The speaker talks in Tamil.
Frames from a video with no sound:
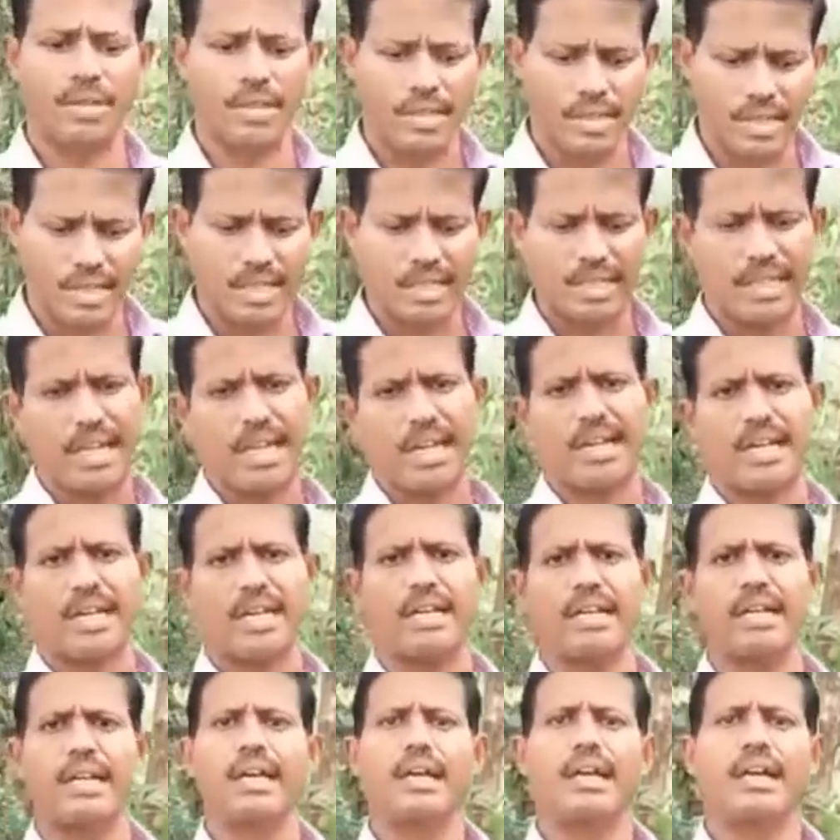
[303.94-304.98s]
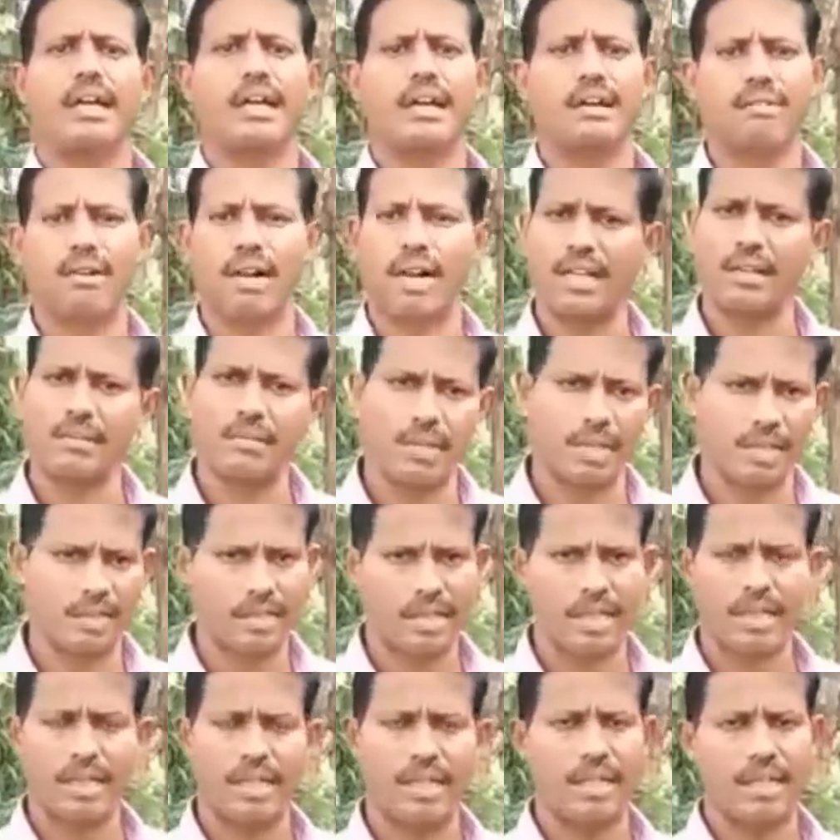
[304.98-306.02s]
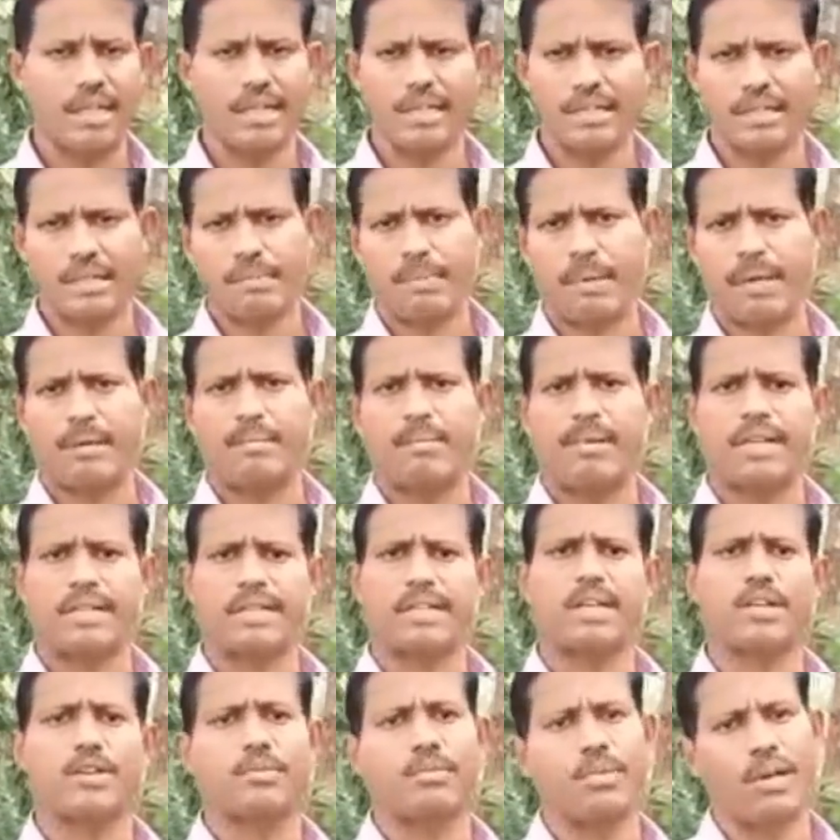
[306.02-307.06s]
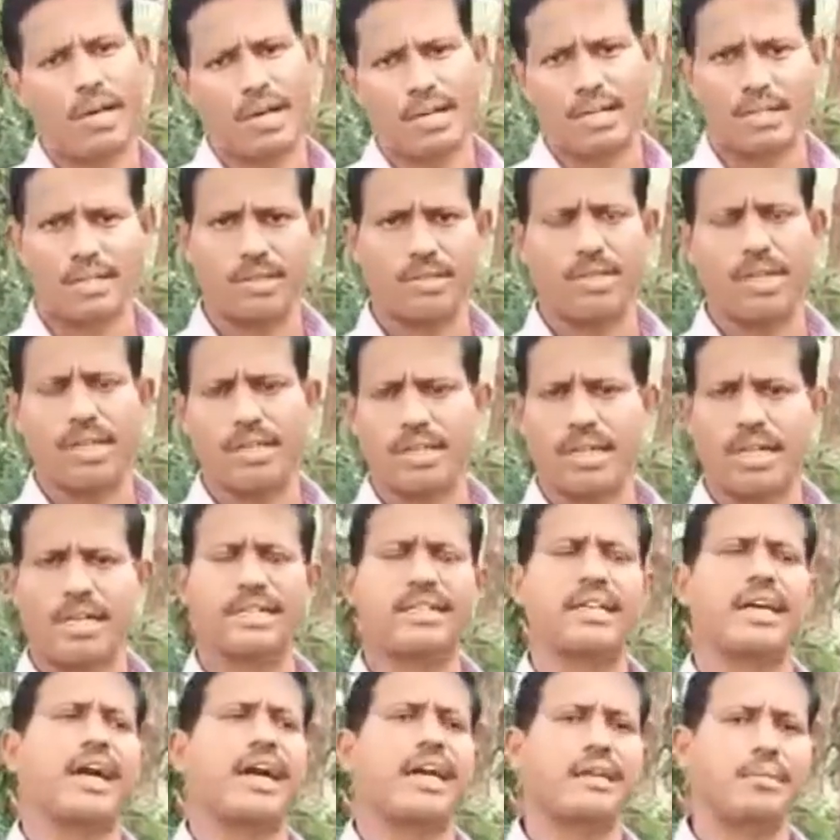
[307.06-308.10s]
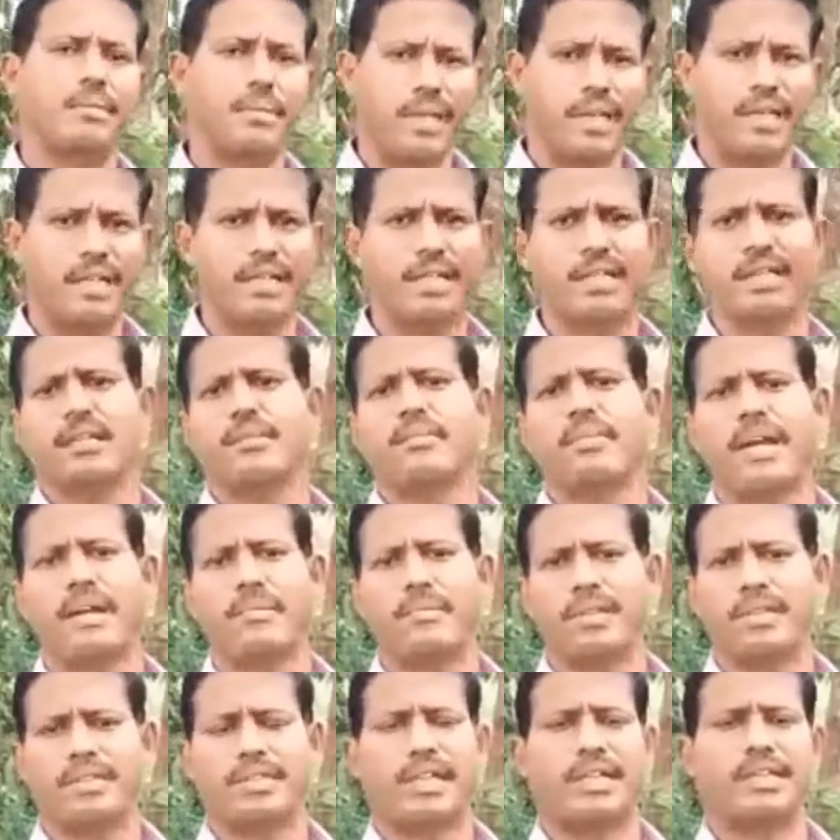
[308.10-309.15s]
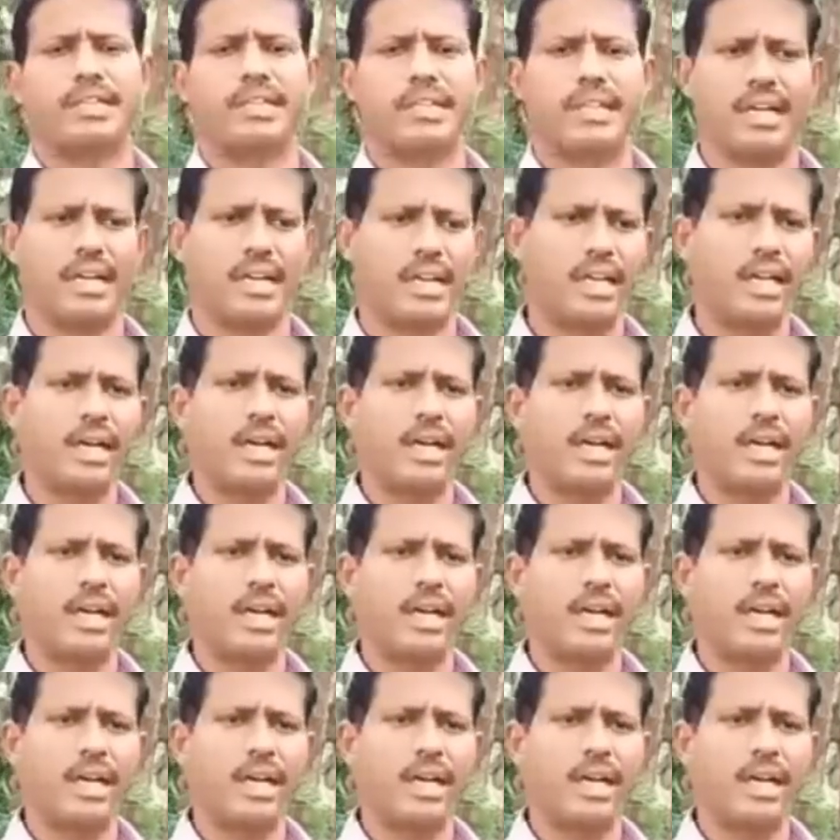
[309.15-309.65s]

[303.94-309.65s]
ஒரு இயற்கையான வாழை மரத்தில் இருந்த பழமாக இருந்தால் ரொம்ப ஆரோக்கியம் அதனால் இந்த ஹைப்ரிடுங்கிறத பயன்படுத்தாதீங்க